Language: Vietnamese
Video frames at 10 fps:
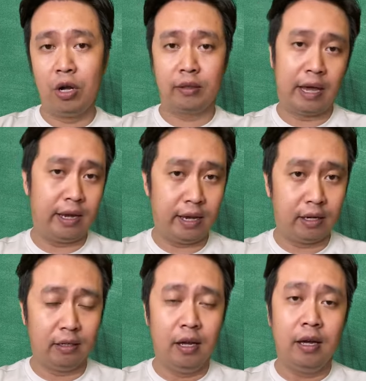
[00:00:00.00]
được thể hiện
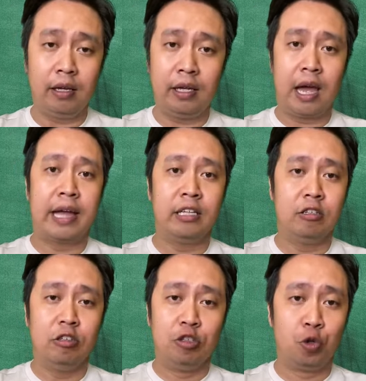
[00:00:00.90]
khi anh
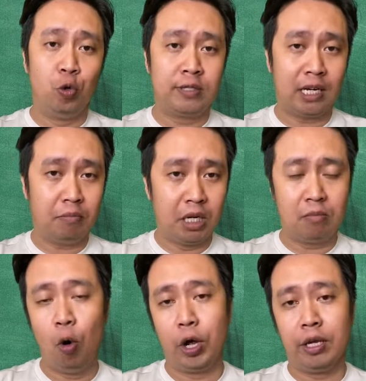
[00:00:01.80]
dù rất bực
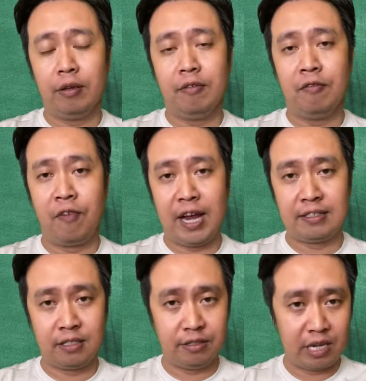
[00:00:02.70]
bội về
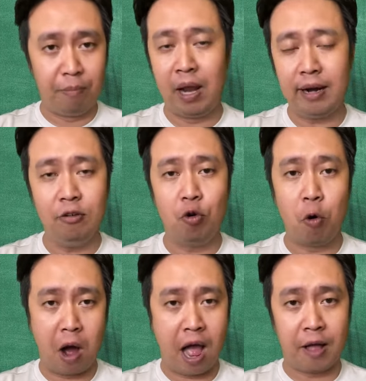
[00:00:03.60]
sự nhầm lẫn của
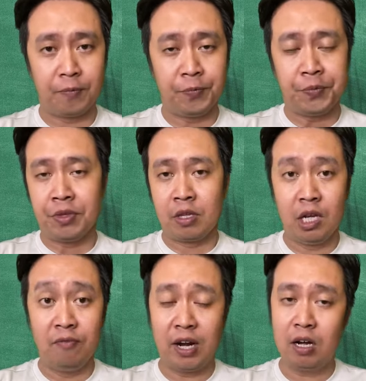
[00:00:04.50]
Hòa
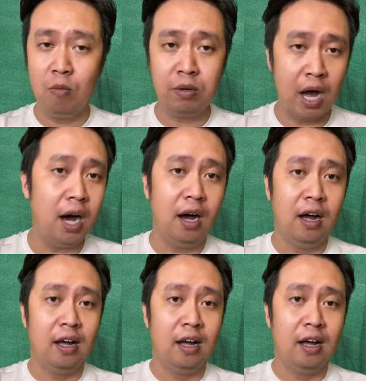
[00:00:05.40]
nhưng vẫn không nỡ